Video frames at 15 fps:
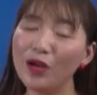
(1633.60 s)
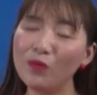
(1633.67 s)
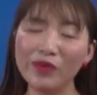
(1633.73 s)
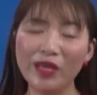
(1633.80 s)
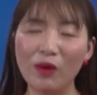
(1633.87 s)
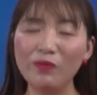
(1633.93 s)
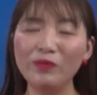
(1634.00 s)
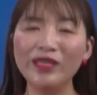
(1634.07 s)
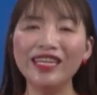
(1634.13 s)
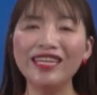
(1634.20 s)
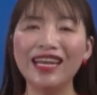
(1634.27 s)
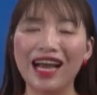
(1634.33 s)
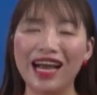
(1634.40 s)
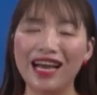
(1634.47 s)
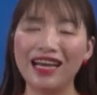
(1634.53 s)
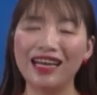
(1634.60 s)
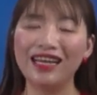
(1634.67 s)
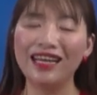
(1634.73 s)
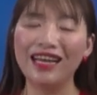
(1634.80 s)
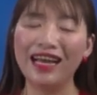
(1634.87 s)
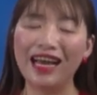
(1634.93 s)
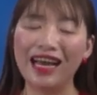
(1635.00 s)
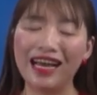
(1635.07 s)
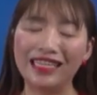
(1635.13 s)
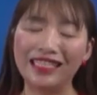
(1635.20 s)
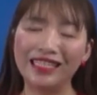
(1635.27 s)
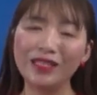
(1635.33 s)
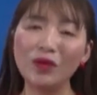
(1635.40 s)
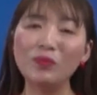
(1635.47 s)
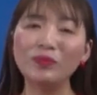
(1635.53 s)
nó không giống như là à,
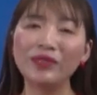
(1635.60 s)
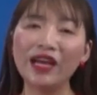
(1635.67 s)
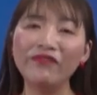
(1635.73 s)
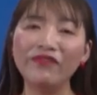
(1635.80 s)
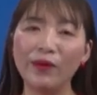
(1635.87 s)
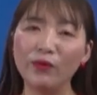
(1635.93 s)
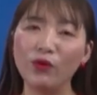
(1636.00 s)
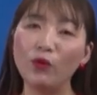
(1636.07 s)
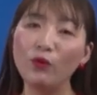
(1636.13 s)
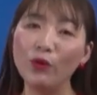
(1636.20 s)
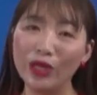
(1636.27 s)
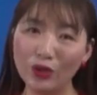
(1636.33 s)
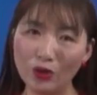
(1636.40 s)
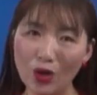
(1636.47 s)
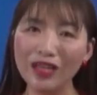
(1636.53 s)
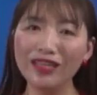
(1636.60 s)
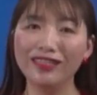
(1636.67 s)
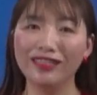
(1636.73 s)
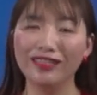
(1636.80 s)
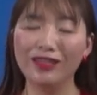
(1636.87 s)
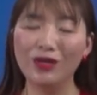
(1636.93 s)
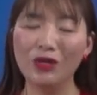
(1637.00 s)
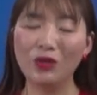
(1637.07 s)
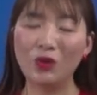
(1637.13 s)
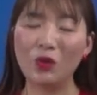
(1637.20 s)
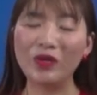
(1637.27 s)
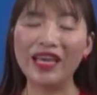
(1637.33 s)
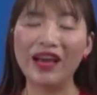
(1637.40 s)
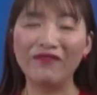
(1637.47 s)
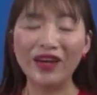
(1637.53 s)
trong tác phẩm của Nguyễn Tuân
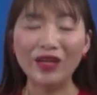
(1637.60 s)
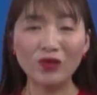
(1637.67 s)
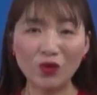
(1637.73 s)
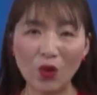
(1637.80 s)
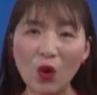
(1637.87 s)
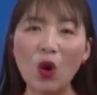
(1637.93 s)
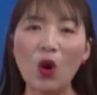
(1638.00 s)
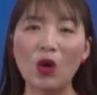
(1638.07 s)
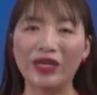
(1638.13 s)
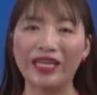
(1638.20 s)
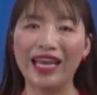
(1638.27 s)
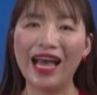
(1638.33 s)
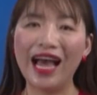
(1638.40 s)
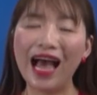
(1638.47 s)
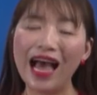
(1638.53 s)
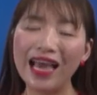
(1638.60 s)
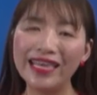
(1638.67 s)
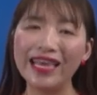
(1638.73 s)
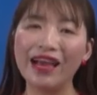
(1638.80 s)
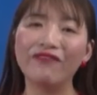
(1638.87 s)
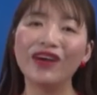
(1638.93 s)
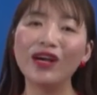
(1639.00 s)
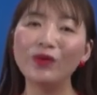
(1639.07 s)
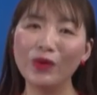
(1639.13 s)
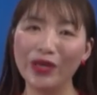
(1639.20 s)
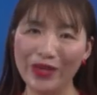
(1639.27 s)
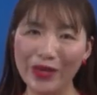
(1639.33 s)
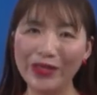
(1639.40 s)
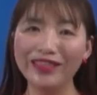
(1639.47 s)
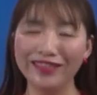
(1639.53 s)
của nhà văn Tô Hồi hay nhà văn
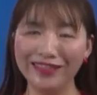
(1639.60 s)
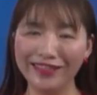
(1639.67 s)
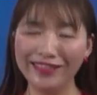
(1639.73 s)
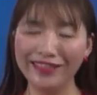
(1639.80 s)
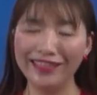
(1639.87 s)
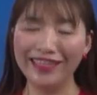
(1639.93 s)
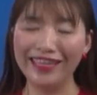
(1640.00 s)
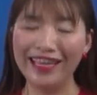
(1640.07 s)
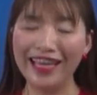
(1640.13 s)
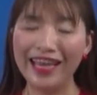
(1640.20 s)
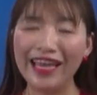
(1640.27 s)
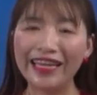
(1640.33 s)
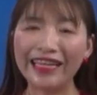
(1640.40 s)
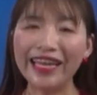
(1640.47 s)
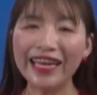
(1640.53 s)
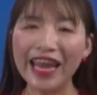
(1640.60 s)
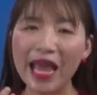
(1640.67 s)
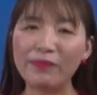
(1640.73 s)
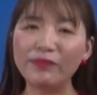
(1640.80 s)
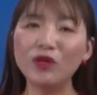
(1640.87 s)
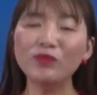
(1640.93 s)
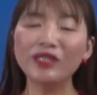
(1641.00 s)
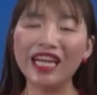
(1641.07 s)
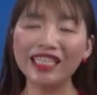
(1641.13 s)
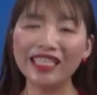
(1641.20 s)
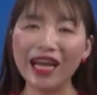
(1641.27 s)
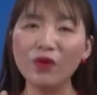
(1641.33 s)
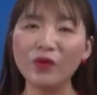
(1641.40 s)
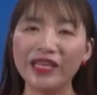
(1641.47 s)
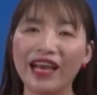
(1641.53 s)
Nguyễn Huy Tưởng cái đẹp trong sáng
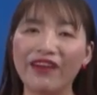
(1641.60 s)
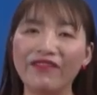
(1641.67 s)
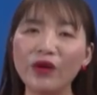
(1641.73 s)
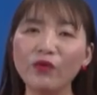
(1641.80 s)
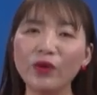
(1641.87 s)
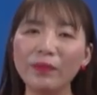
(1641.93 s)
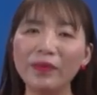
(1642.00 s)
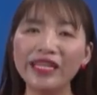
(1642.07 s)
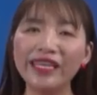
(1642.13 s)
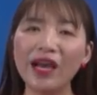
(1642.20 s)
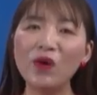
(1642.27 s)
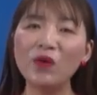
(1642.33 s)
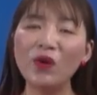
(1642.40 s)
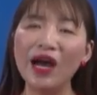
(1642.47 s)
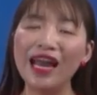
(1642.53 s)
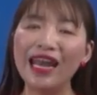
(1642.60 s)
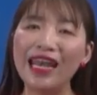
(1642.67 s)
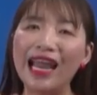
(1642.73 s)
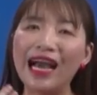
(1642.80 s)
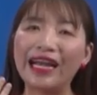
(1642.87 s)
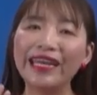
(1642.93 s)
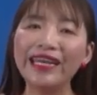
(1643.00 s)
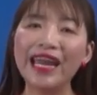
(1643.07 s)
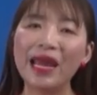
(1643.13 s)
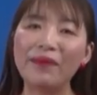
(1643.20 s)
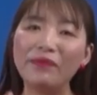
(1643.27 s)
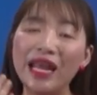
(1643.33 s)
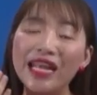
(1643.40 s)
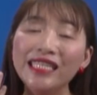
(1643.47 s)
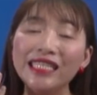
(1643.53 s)
tác của nhà văn Nguyễn Minh Châu là cái
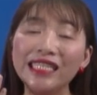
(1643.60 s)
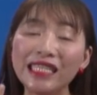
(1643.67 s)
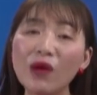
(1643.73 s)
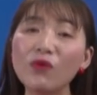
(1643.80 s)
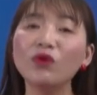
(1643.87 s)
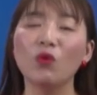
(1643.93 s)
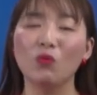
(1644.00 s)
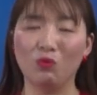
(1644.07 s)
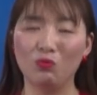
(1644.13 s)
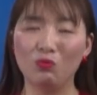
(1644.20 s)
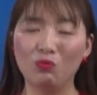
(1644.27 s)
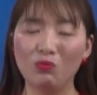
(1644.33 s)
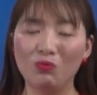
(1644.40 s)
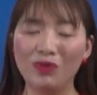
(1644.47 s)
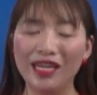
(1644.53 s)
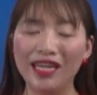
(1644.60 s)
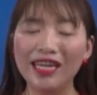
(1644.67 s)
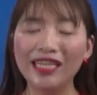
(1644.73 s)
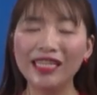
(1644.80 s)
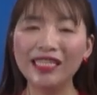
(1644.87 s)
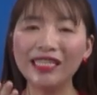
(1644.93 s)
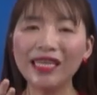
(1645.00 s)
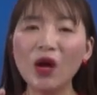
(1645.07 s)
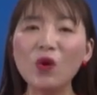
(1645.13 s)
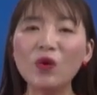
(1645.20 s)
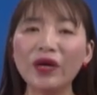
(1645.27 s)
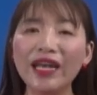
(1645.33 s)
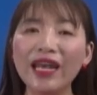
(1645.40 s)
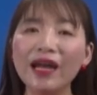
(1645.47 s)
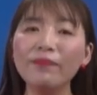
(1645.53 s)
đẹp đến sau cùng sau
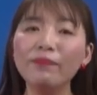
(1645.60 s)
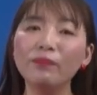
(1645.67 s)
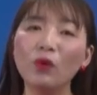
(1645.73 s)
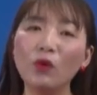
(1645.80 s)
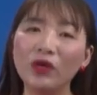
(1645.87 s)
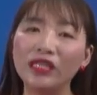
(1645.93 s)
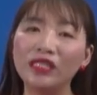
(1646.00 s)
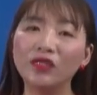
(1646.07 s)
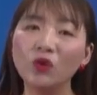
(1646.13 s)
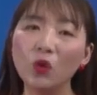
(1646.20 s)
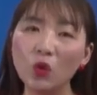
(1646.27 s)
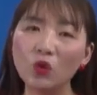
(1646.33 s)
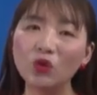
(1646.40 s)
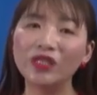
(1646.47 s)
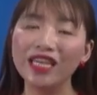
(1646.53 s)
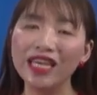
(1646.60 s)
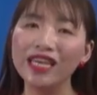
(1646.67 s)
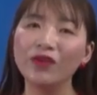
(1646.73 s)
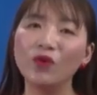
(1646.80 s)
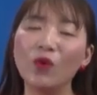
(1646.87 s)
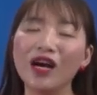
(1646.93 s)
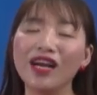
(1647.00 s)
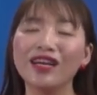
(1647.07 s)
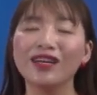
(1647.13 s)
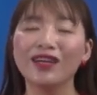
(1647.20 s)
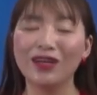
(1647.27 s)
cái lớp bụi xù xì của